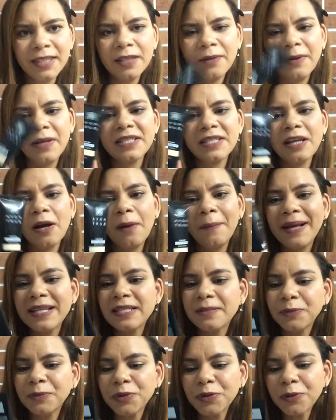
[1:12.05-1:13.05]
Então essa é uma
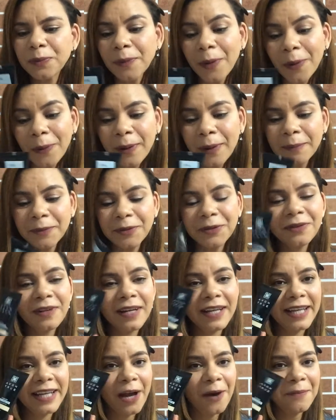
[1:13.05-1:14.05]
base muito boa, muito
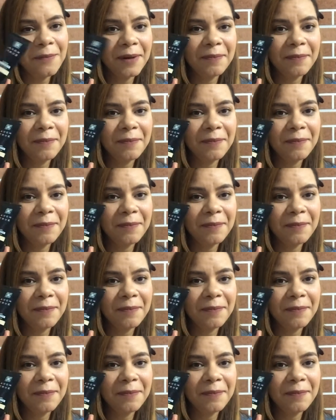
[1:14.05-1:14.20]
legal